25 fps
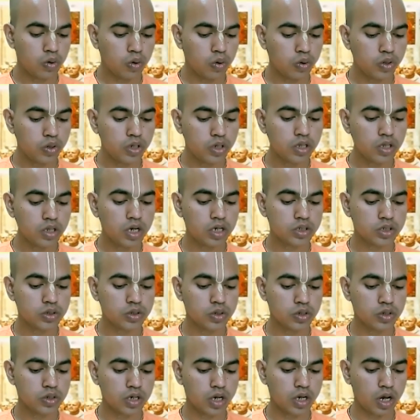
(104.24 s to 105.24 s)
হরিদাস
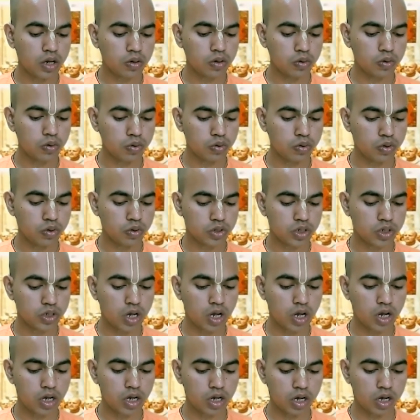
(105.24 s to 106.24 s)
ঠাকুর
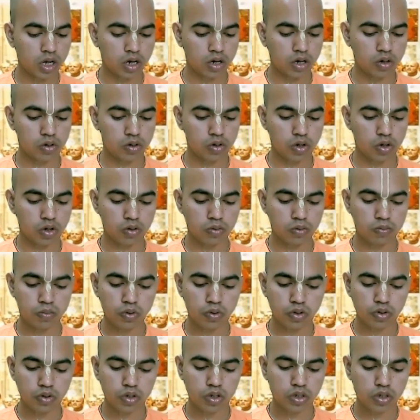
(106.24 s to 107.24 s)
সাকার
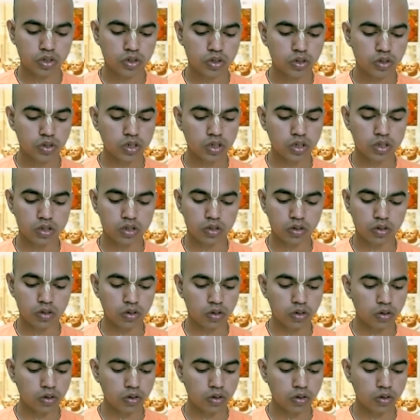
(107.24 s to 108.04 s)
অদ্ভুত চরিত